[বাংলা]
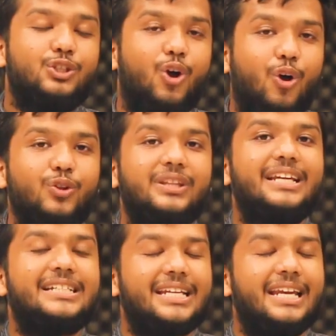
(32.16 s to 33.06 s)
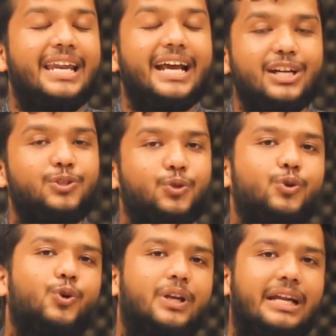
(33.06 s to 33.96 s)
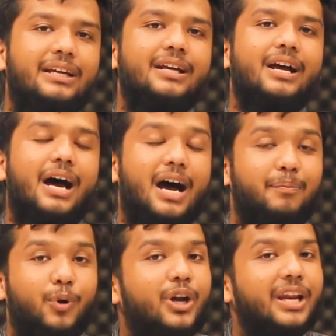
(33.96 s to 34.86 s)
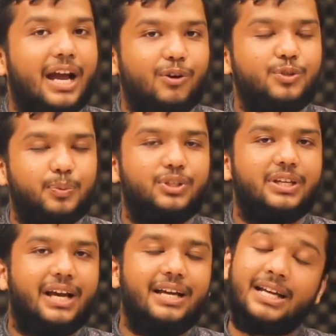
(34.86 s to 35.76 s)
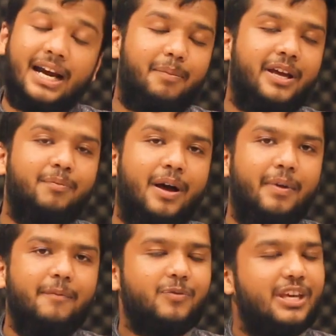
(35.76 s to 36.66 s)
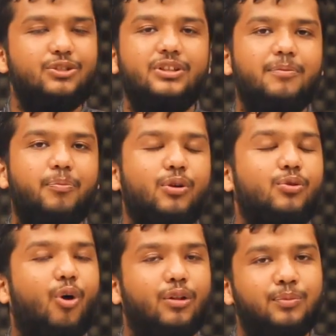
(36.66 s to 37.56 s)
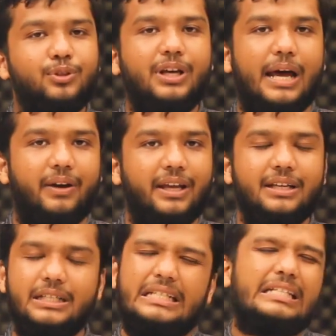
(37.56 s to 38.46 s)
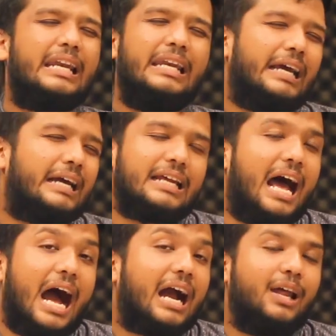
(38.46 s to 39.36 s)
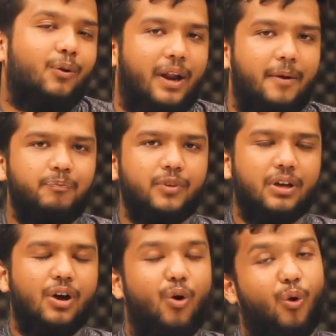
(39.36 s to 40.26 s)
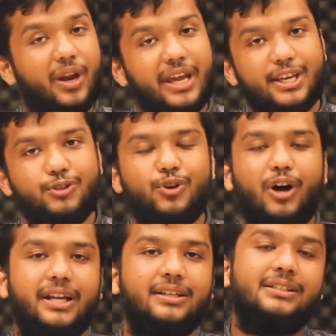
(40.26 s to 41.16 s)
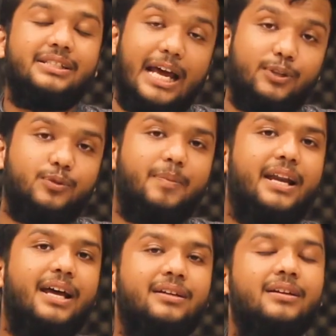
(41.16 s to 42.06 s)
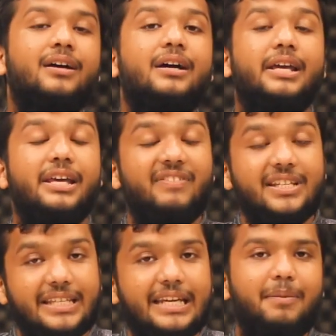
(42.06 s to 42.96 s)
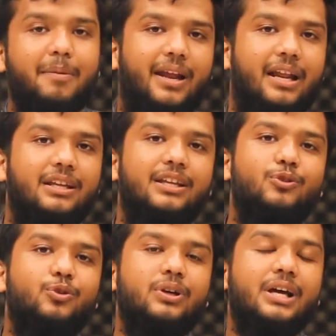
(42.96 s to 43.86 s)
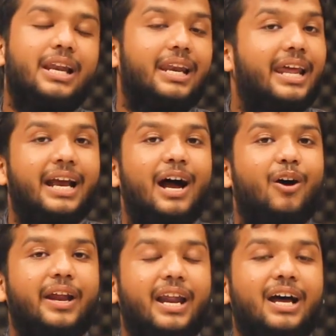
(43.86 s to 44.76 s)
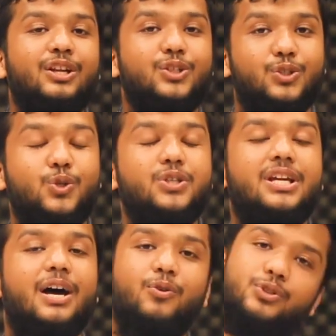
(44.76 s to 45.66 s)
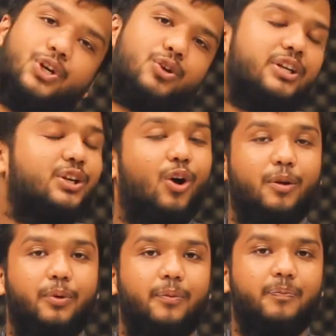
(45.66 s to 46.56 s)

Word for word: যখন তিনি সেটা লেখা শুরু করলেন ভোরের কাগজ পত্রিকায় ধারাবাহিকভাবে কিছুদিন পর কোনো অদ্ভুত কারণে সেটা লেখাটা আগালো না অনেক কিছু করেন নাটক বানান ইভেন সিনেমা বানান কিন্তু লেখা হয় না জোছনা ও জননীর গল্প